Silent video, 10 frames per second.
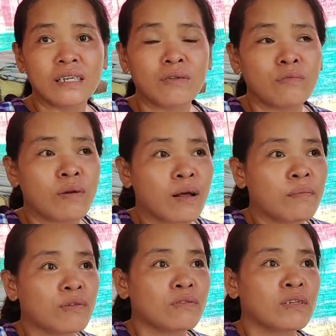Mm. Drama
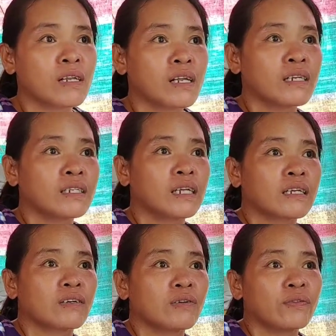ko sila na
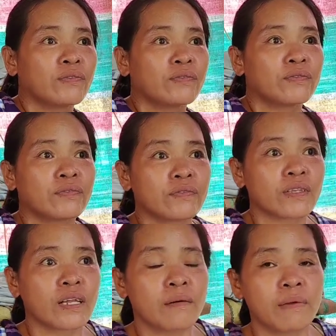karyo.
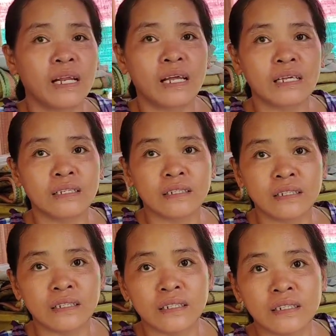Sila balay.
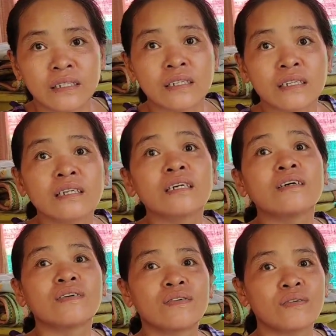Ang kamagulangan
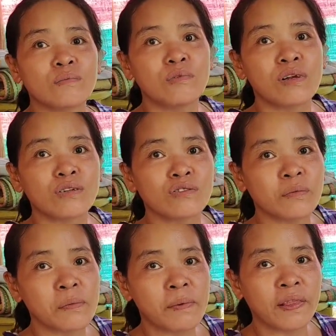nimo. Ang bulig sa
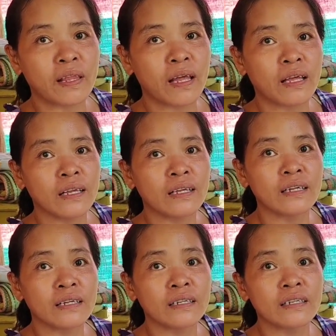pamanday.
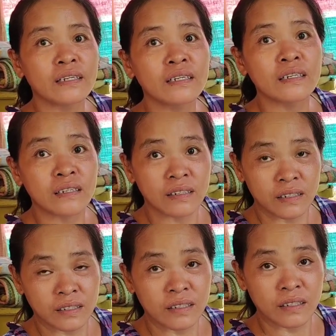Nagtabang siya og
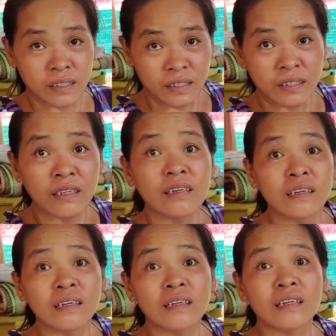pamanday dito sa
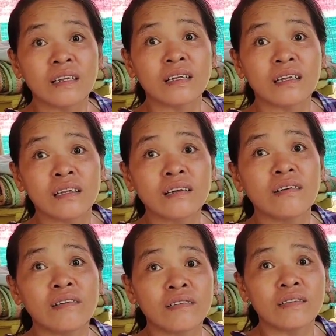silingan ninyo
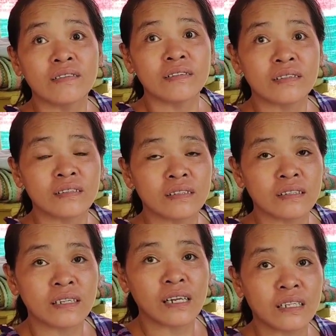dito. Uh,
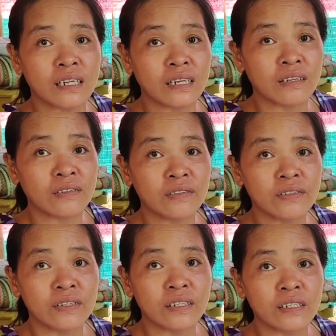sila karyo.
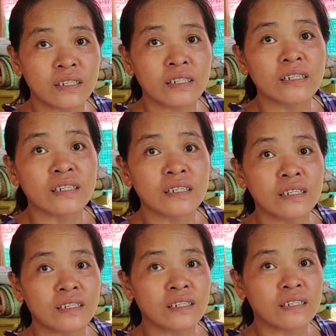
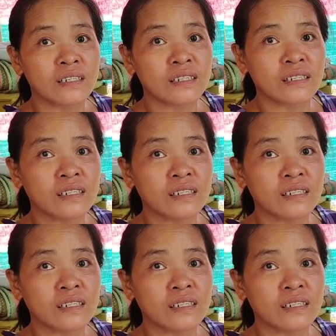Mm.